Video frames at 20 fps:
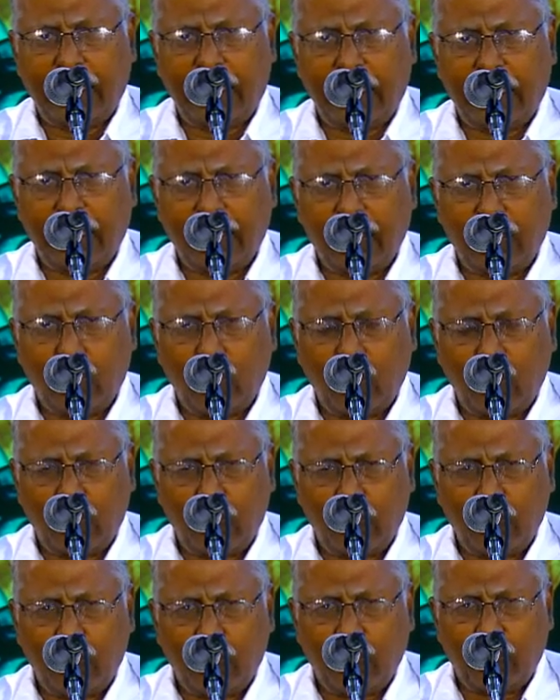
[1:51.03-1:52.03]

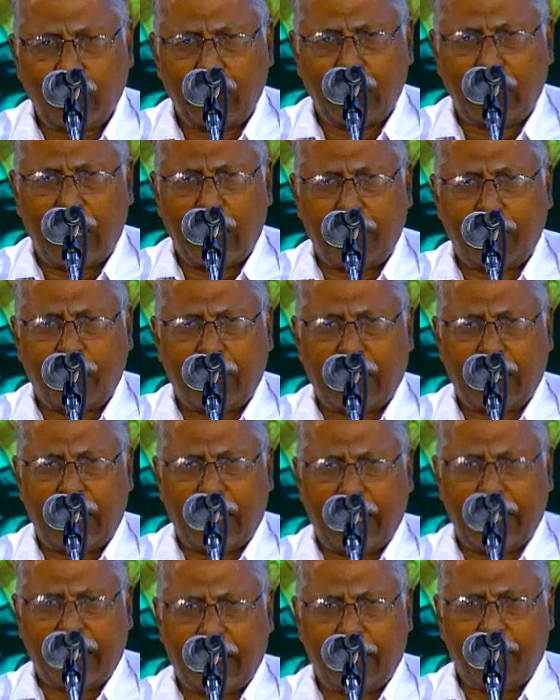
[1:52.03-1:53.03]
தினந்தோறும் முப்பது
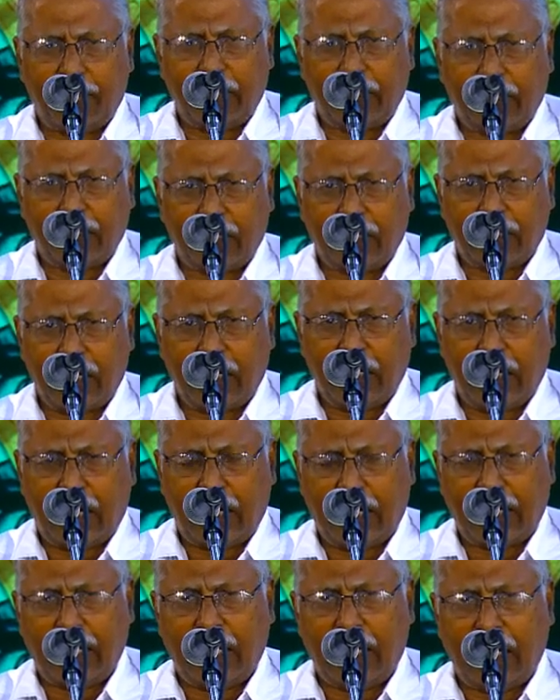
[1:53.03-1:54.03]
நாற்பதனாயிரம் பேர்த்துக்கு
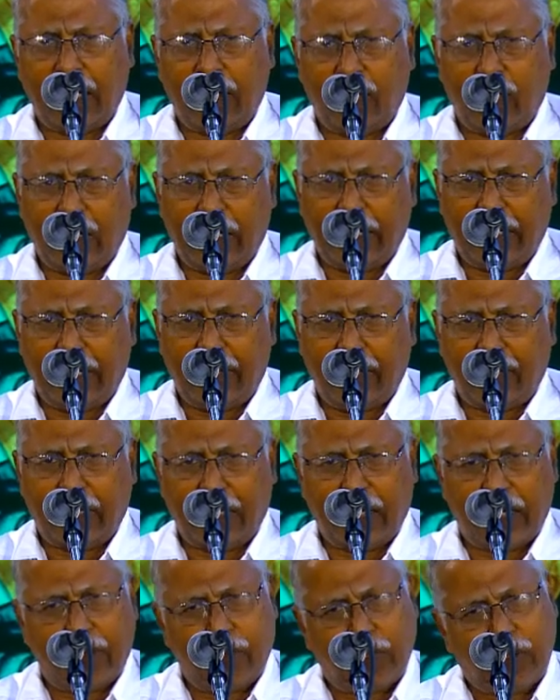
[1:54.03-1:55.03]
அன்னதானம்
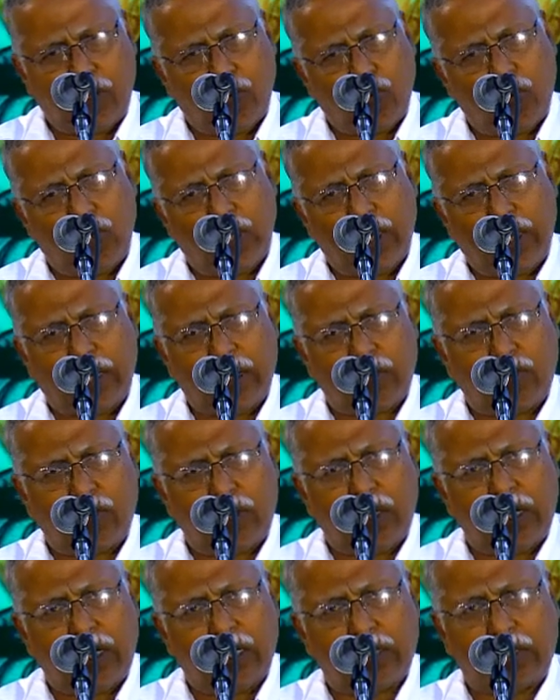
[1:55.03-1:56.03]
வழங்கியவர் தான் நமது ஓங்கார
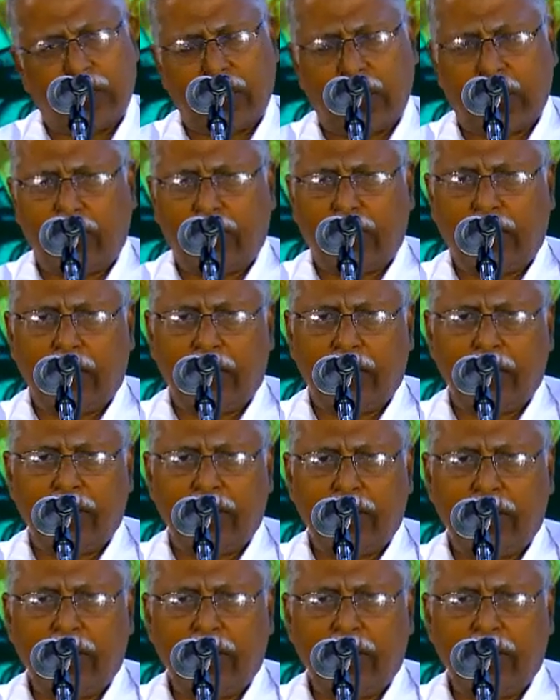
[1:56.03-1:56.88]
குடிலாசான் அவர்கள்